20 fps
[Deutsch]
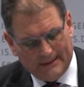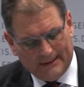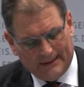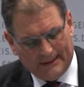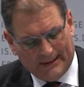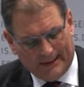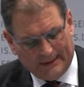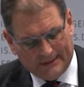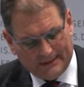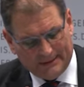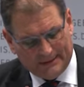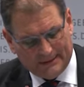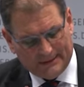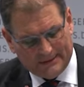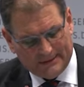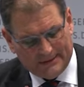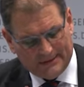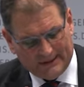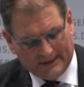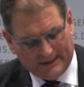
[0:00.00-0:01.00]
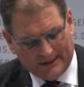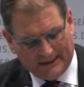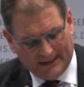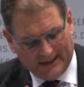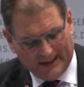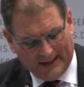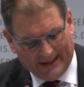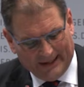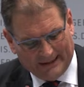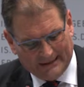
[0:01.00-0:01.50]
Die anderen sind
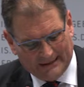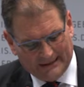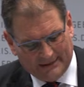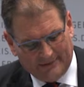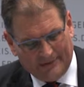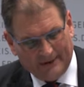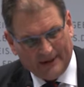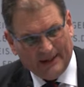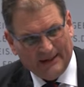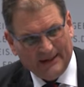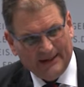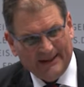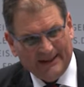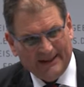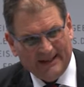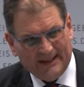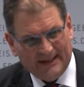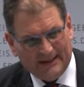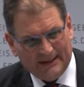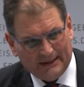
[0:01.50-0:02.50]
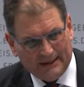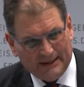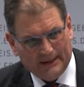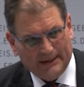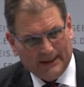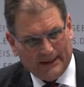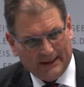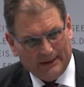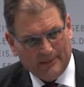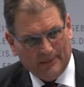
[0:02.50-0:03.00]
Einzelfälle, nicht
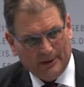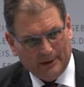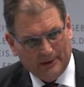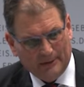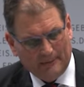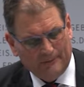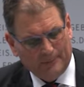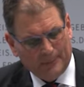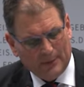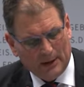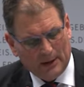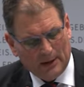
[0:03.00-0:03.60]
in Heimen